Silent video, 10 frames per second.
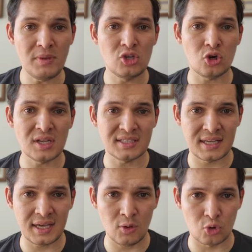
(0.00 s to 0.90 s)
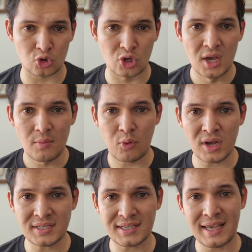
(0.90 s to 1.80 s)
millones de euros,
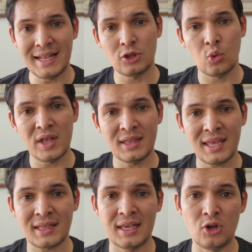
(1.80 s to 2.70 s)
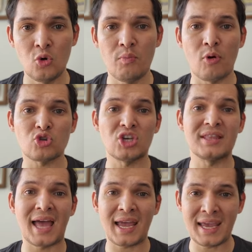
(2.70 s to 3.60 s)
pues el Twente adquirió un
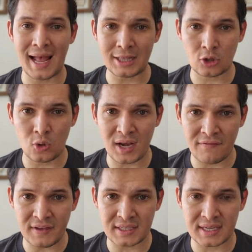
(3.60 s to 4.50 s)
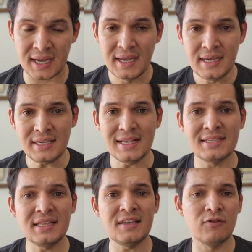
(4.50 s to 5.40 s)
porcentaje alto de la ficha y el
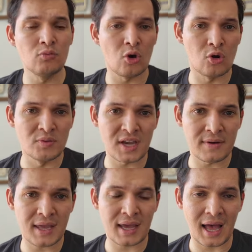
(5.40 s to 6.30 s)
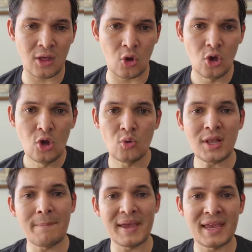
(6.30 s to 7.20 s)
City Football Group se habría dejado
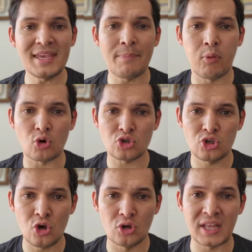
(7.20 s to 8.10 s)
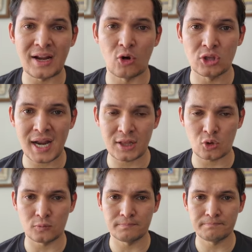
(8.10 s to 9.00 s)
una pequeña porción del
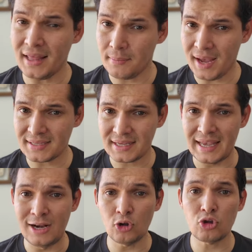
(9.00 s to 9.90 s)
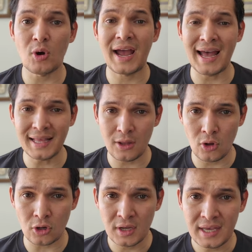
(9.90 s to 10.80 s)
contrato. Además, el otro
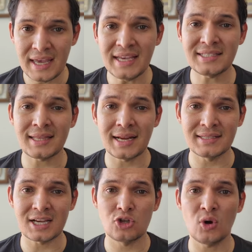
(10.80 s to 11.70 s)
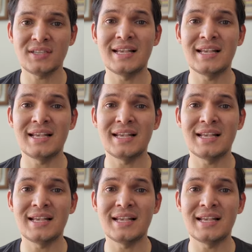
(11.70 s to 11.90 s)
ganador en esta transacción es